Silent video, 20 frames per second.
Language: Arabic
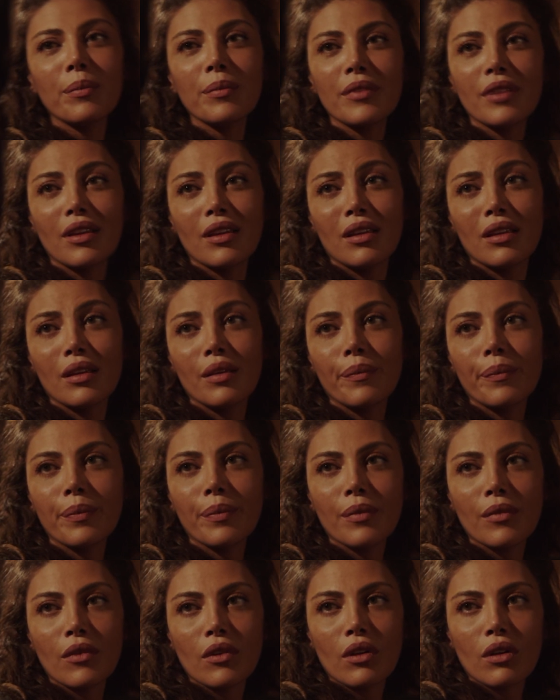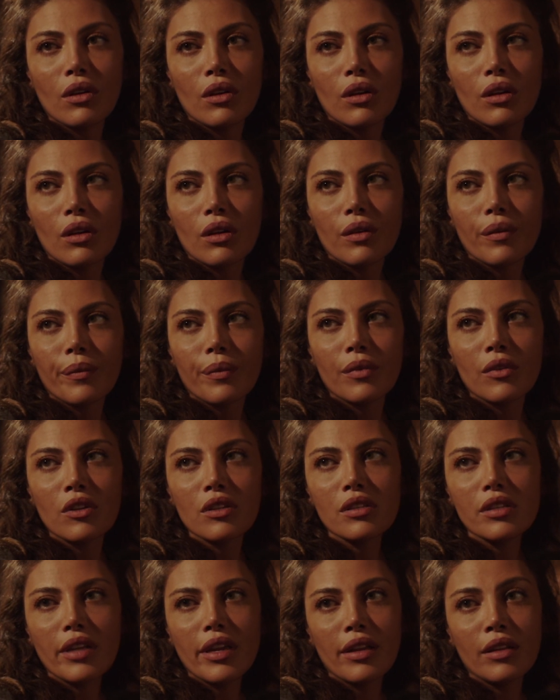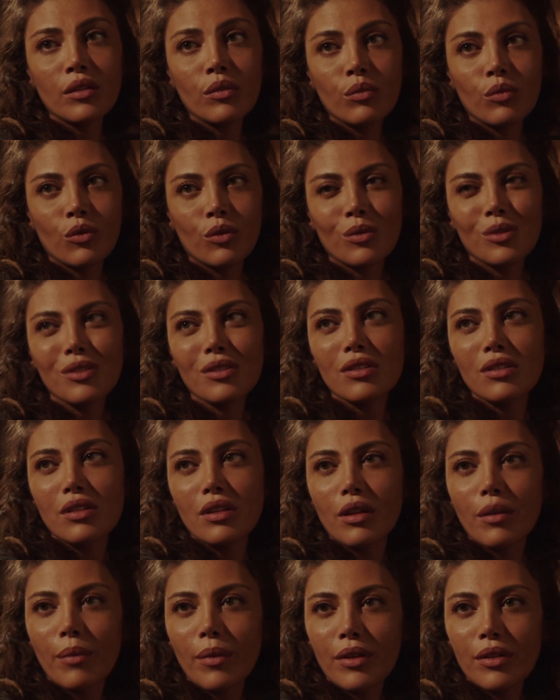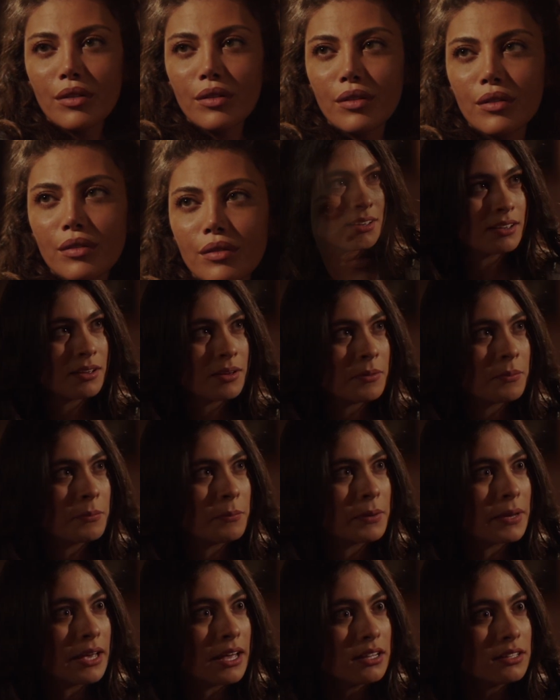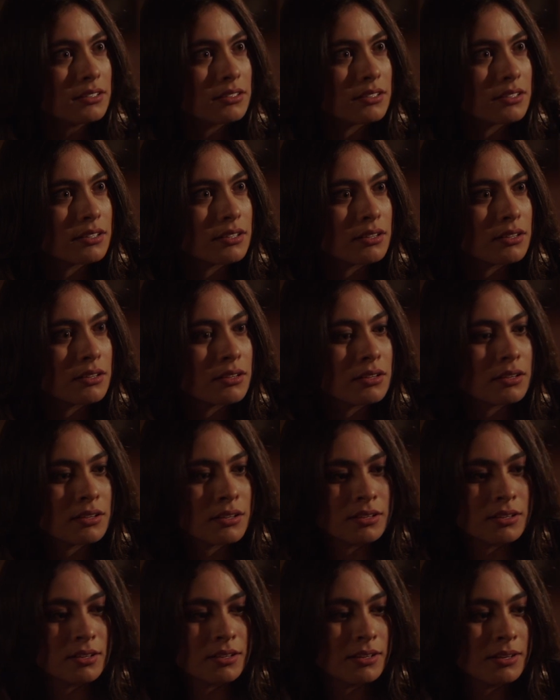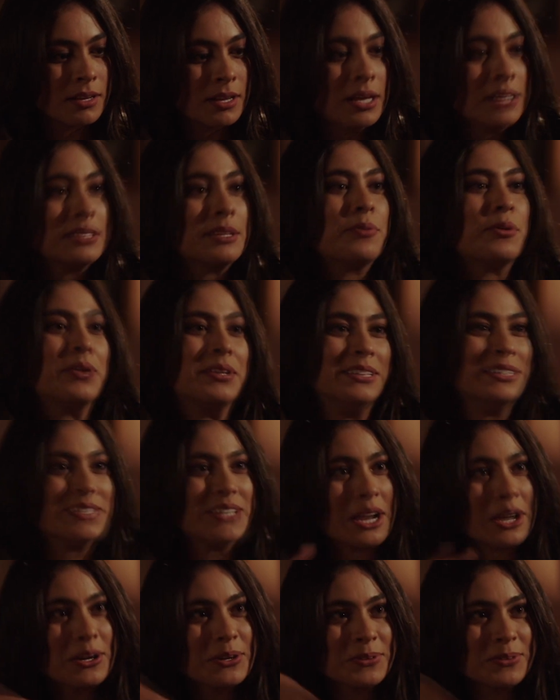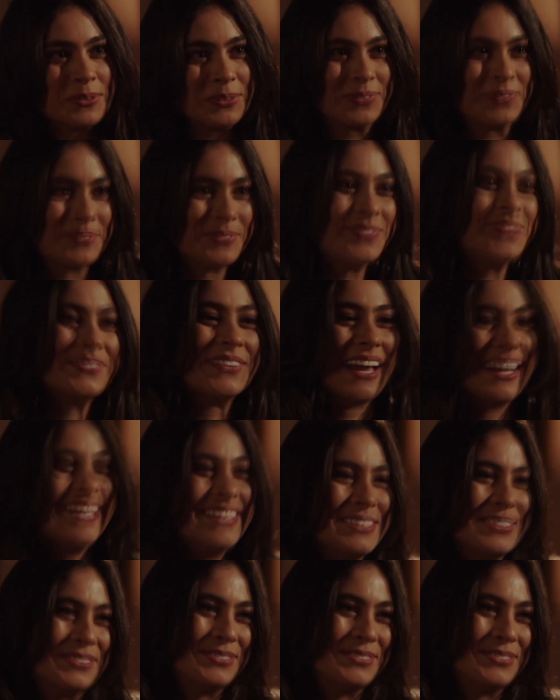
ابن نازلي هانم ومستر سليمان بجد؟ طب وريني شكله عايزه